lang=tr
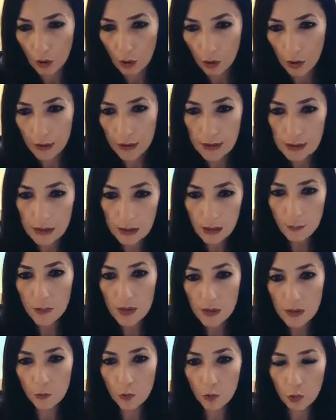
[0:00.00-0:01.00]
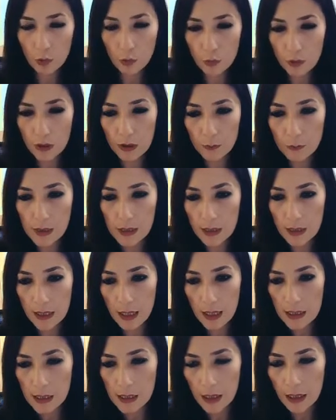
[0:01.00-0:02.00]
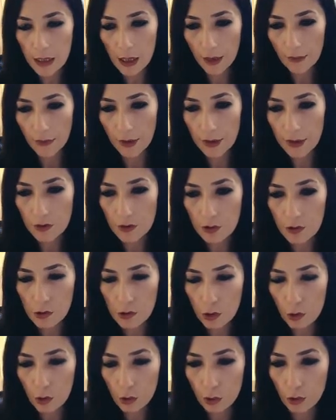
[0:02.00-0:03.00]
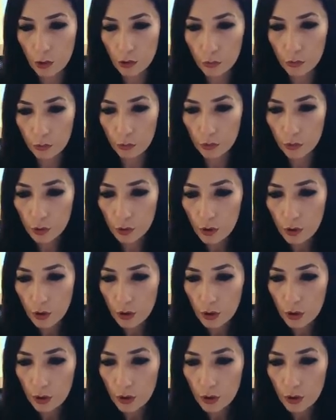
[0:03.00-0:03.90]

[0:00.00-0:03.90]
En azından bizim kurumlarımızda derse girenler için söylüyorum bunu.